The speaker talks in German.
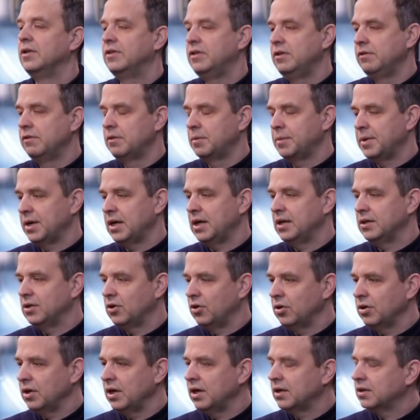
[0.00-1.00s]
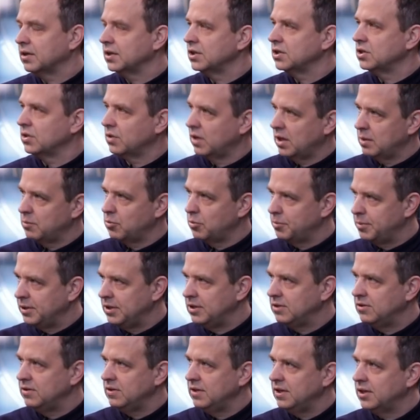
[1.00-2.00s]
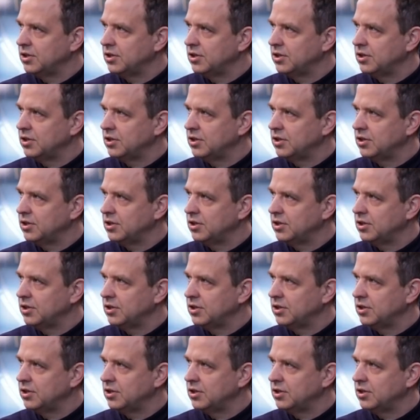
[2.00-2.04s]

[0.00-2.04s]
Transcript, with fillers: Die will man halt auch eher in Richtung E-Mobility